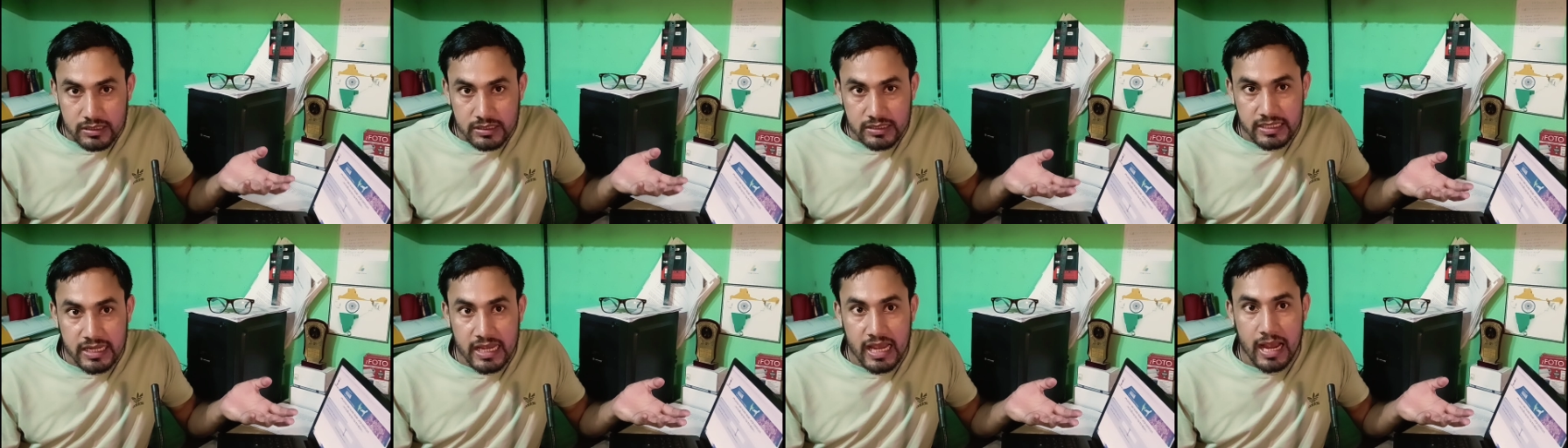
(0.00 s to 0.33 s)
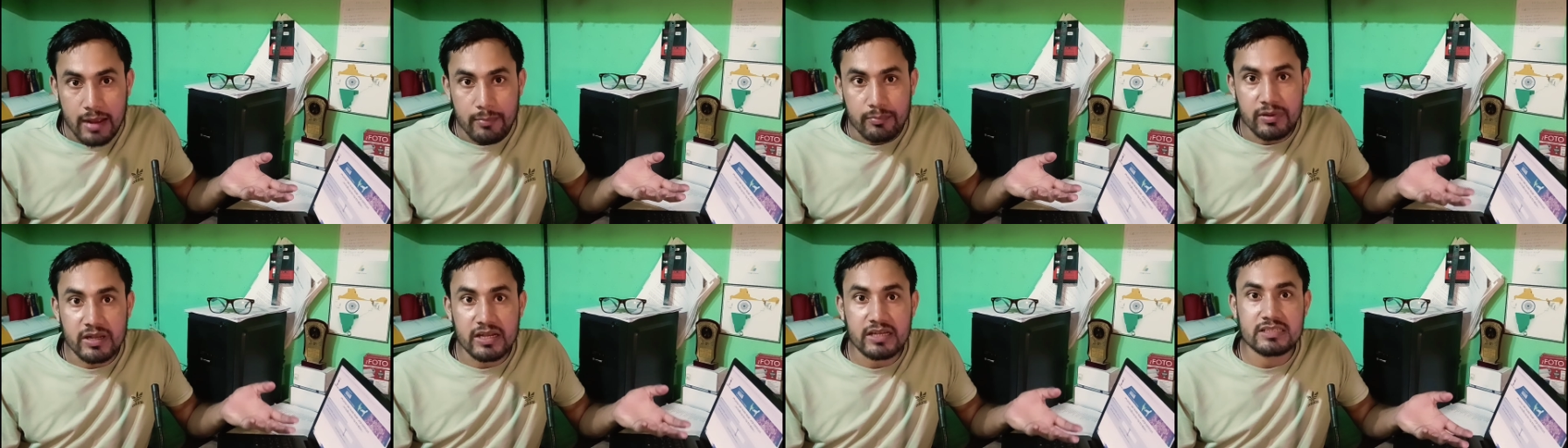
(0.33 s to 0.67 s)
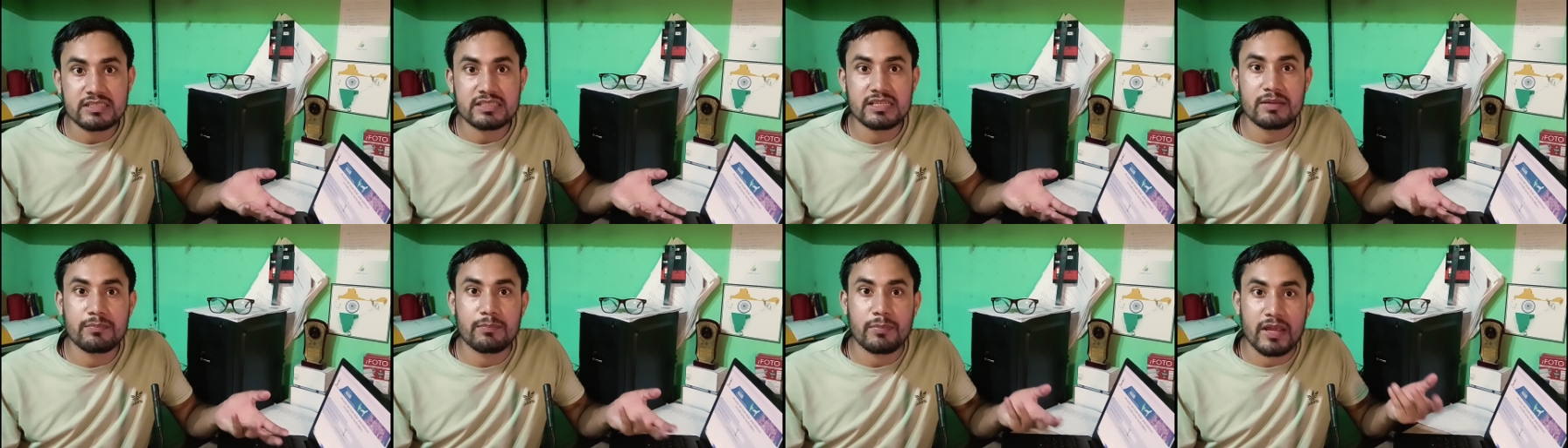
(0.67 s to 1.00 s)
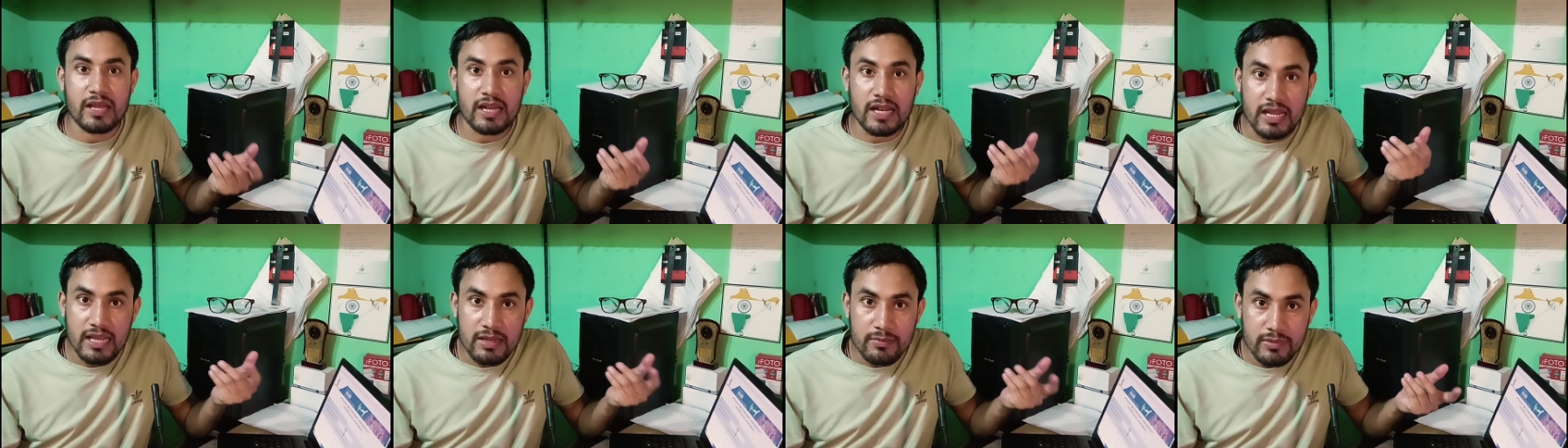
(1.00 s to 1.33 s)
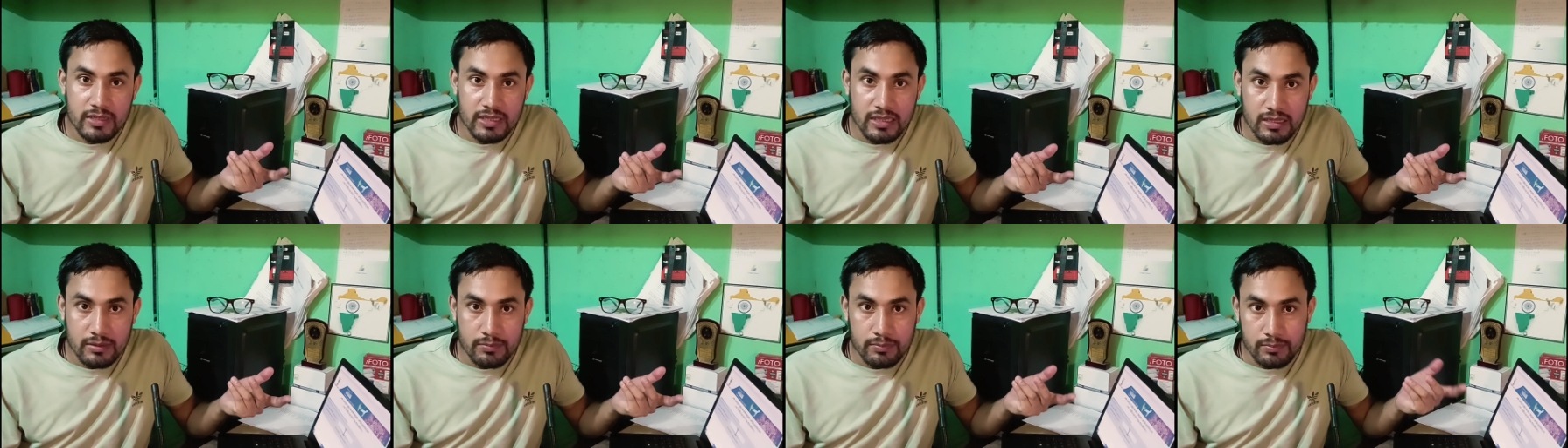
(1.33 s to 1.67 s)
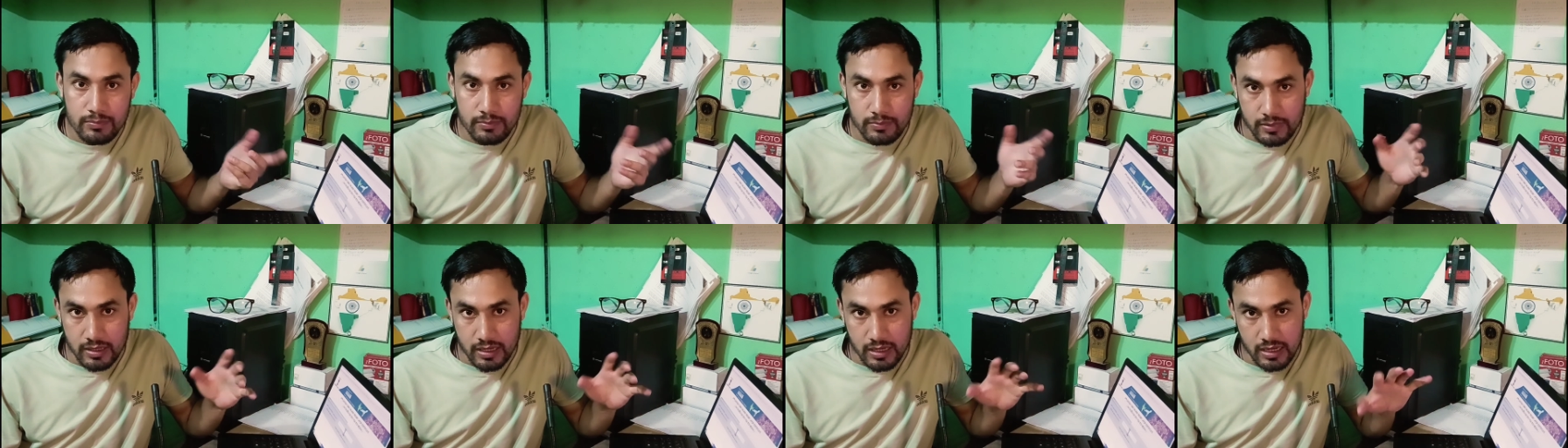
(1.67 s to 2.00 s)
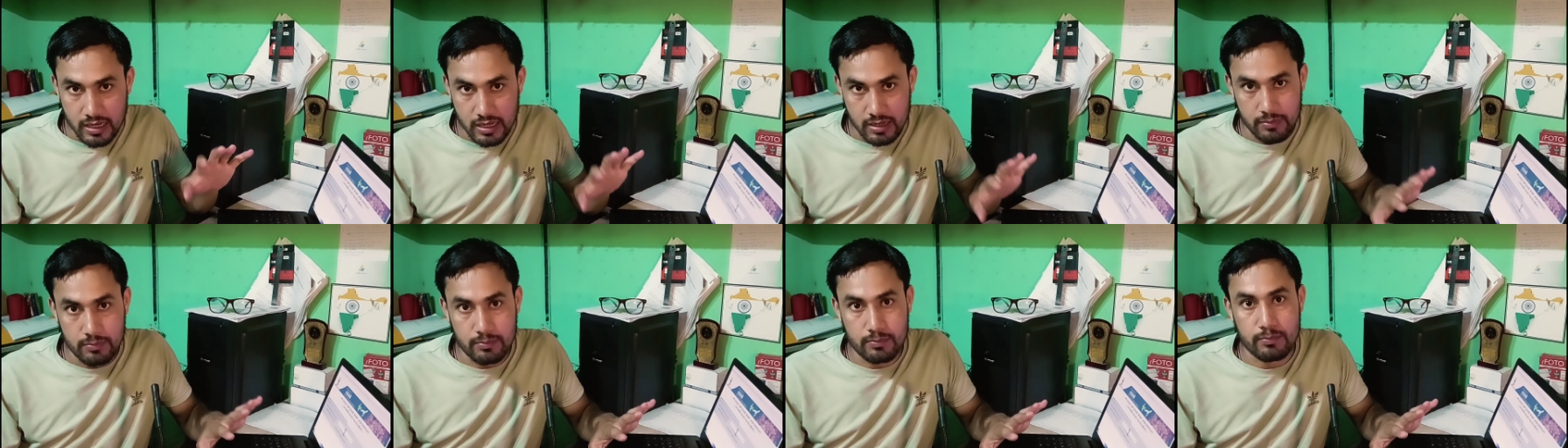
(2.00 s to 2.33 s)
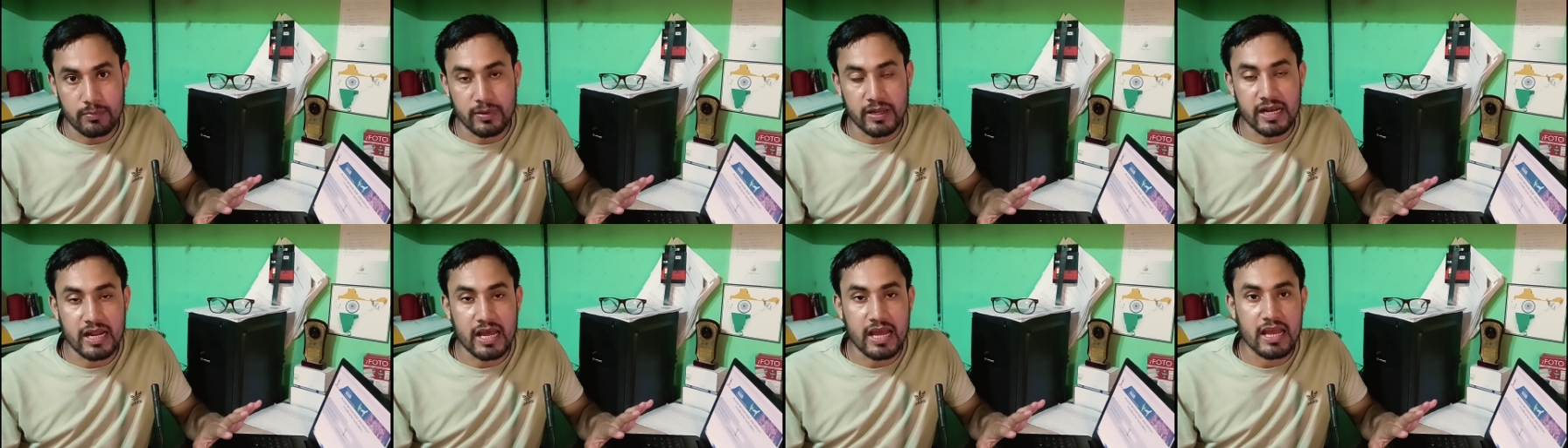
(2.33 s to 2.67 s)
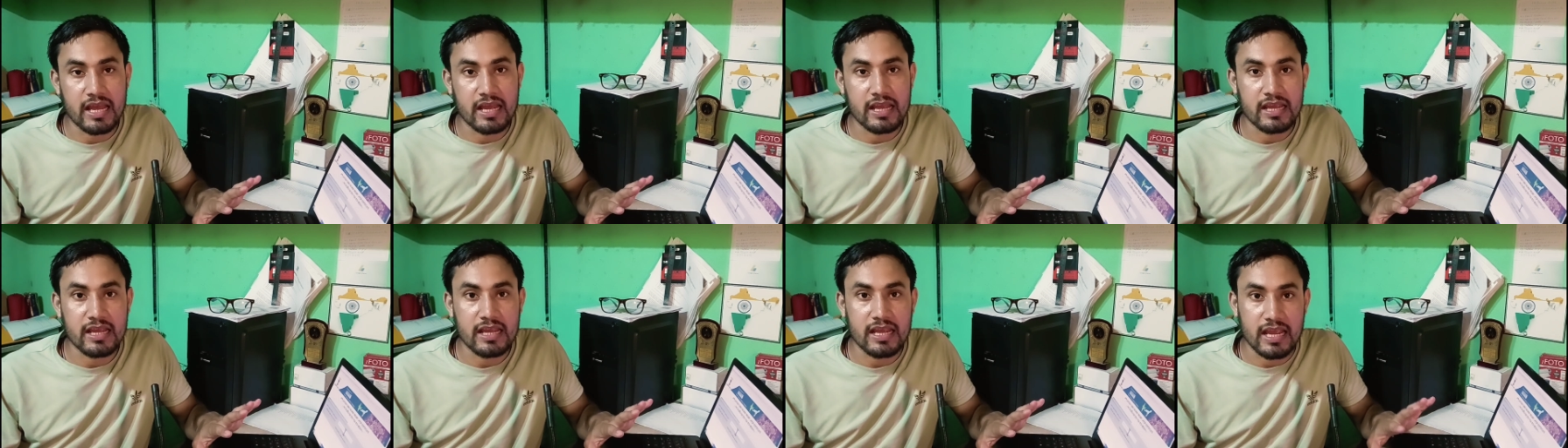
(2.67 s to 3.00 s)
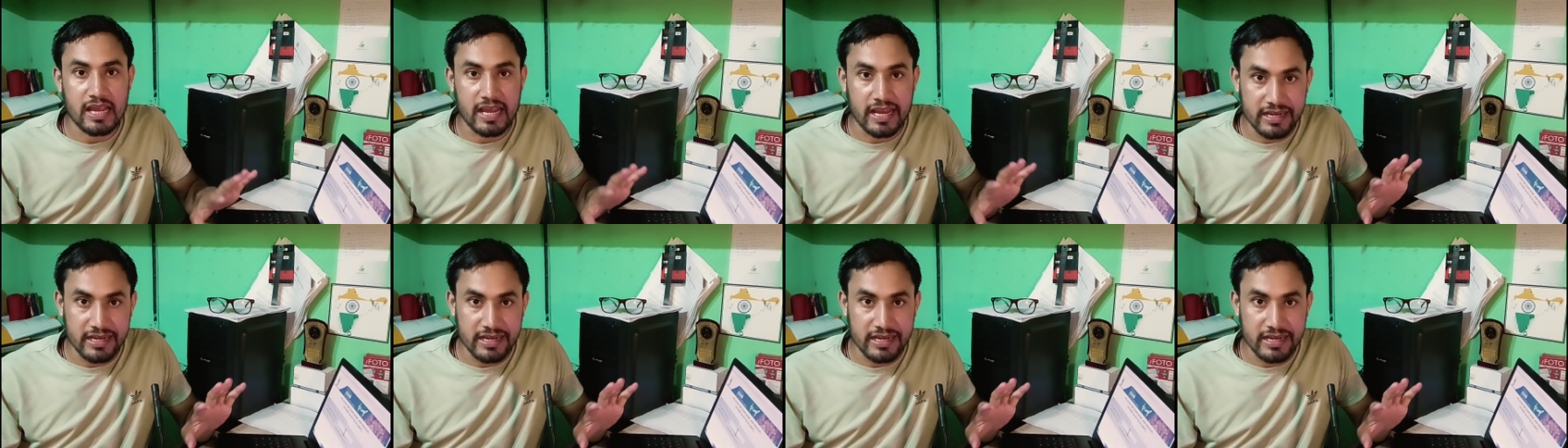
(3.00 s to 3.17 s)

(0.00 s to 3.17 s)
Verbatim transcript: ये अपडेट से पहले ही मतलब बनाया है